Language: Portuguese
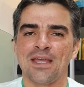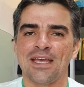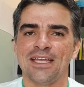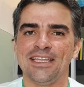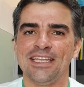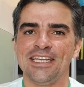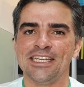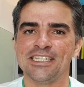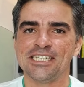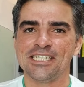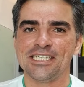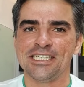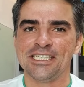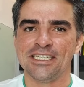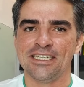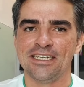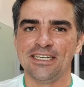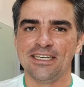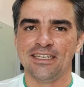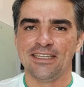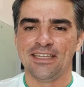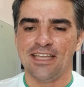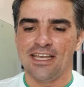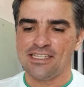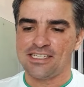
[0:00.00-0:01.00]

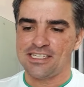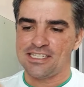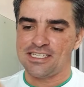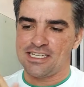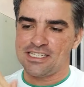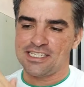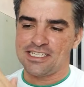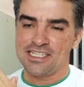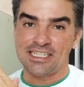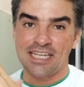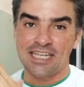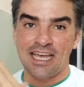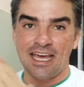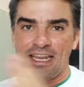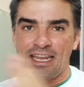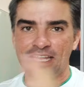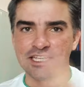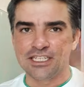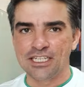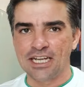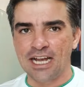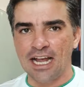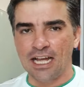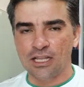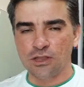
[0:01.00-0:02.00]
desse, dessa série
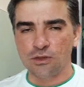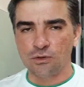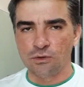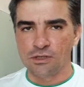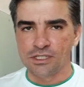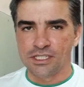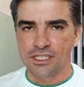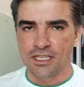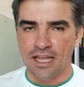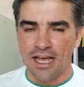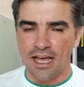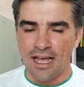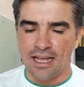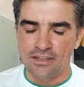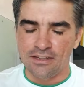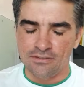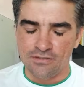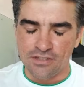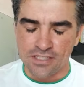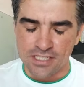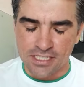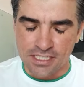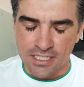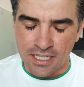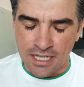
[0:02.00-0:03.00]
de 14
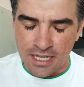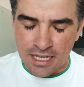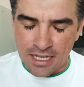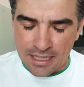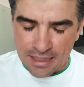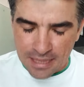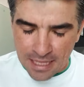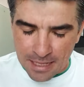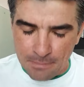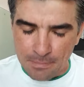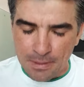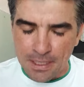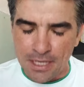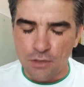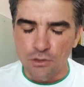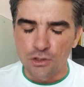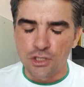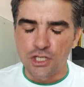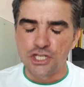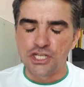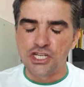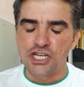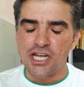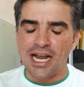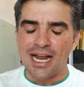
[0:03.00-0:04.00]
lives. Lembrando
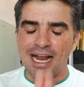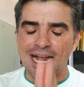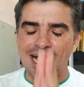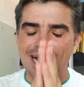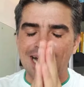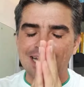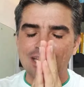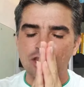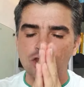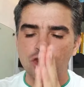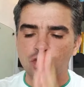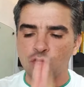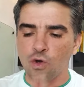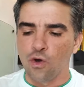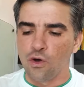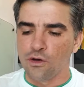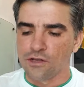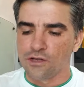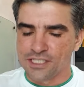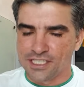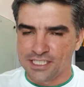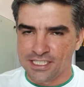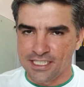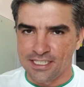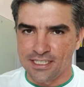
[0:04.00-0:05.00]
que dia
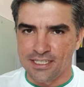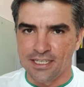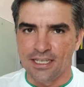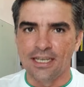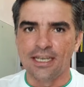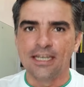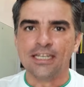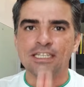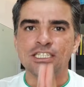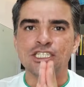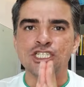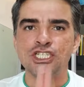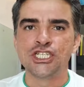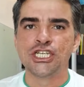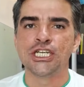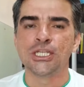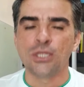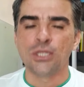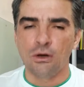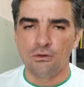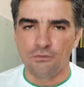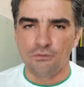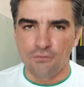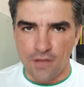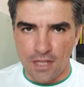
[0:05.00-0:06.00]
14 de
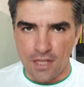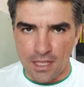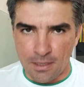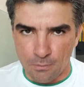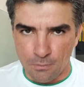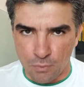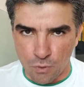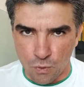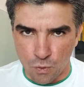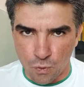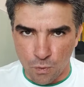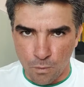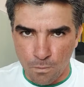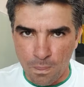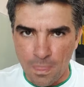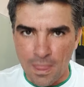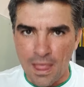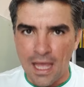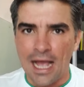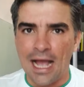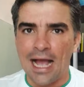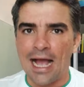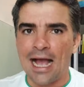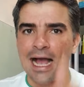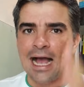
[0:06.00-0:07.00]
novembro
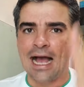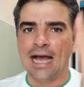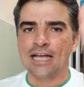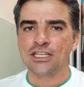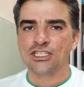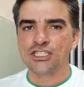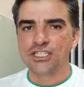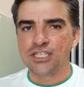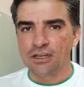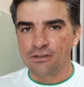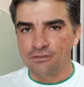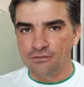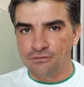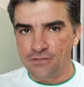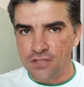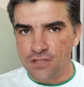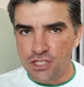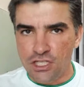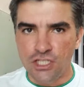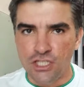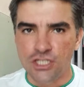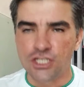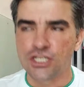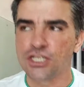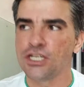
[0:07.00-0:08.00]
a dia
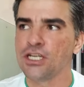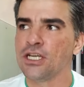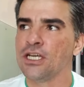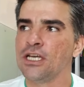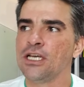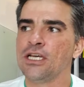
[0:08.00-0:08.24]
20